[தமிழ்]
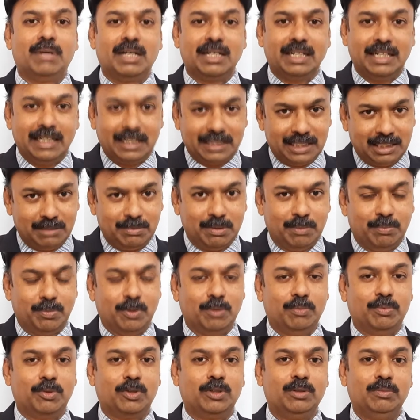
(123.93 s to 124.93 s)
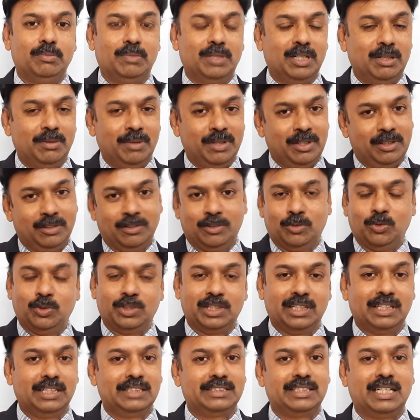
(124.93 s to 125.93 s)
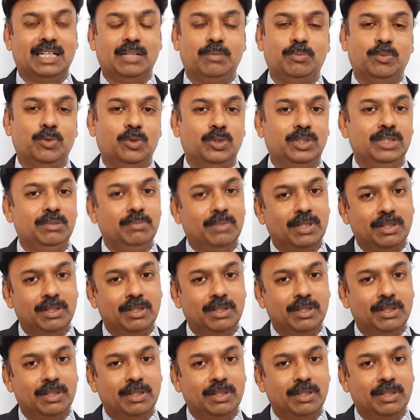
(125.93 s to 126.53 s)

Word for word: மார்க்கெட்டுக்கு திரும்ப போக போகிறோம் மறுபடியும் கூட்டங்கள் சேரப்போகுது